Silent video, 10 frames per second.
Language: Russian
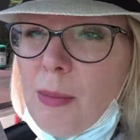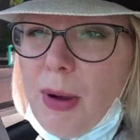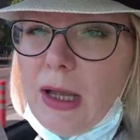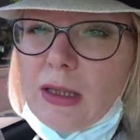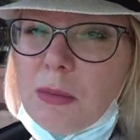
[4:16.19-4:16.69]

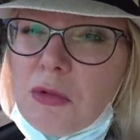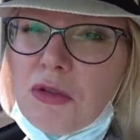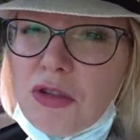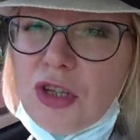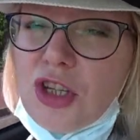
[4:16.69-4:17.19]
Поэтому
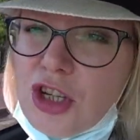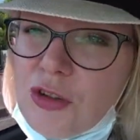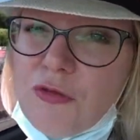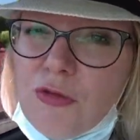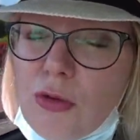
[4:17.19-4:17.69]

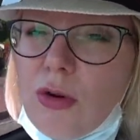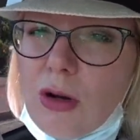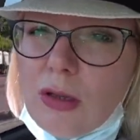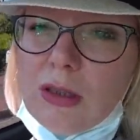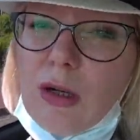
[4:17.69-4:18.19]

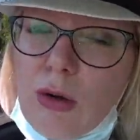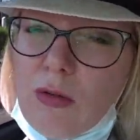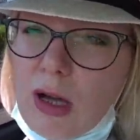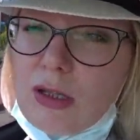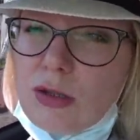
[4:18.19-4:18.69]
ничего
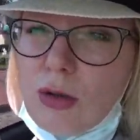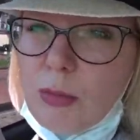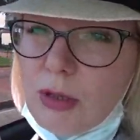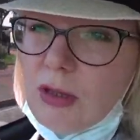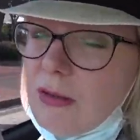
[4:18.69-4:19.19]
такого
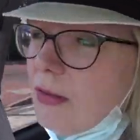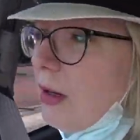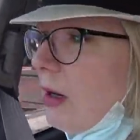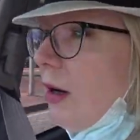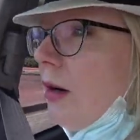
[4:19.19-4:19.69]

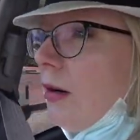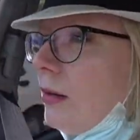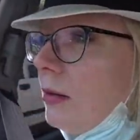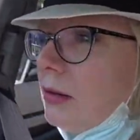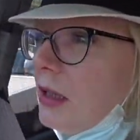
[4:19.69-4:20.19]
особенного,
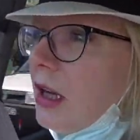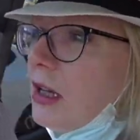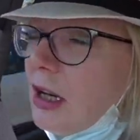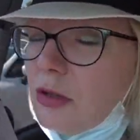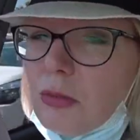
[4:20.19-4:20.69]
э,
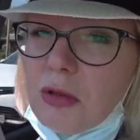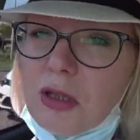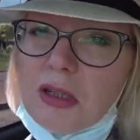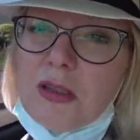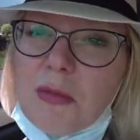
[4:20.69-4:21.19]
никаких
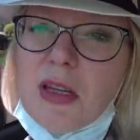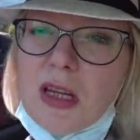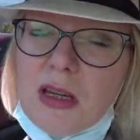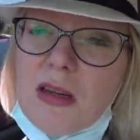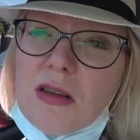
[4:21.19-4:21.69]
особенных
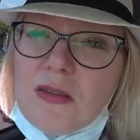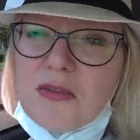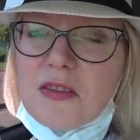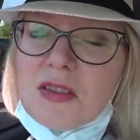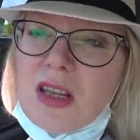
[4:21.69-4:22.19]
изменений
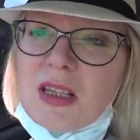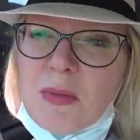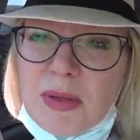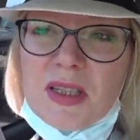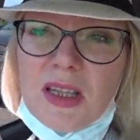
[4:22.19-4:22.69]
с
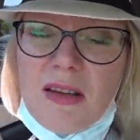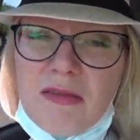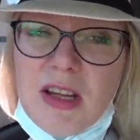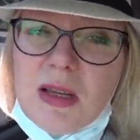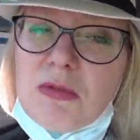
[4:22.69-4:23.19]
этим
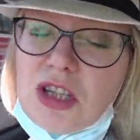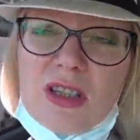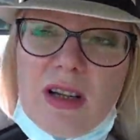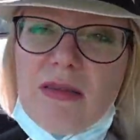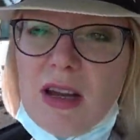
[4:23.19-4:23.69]
постановлением, честно
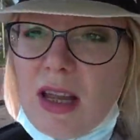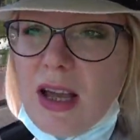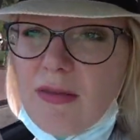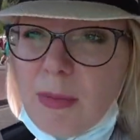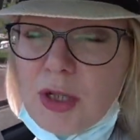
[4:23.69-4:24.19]
говоря,
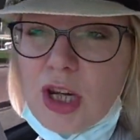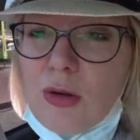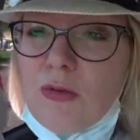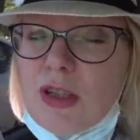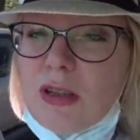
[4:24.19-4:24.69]
я вообще не
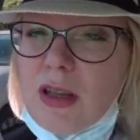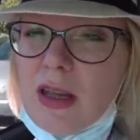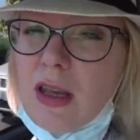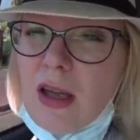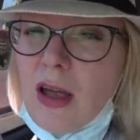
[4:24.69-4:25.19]
увидела
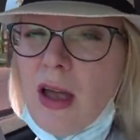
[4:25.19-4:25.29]
и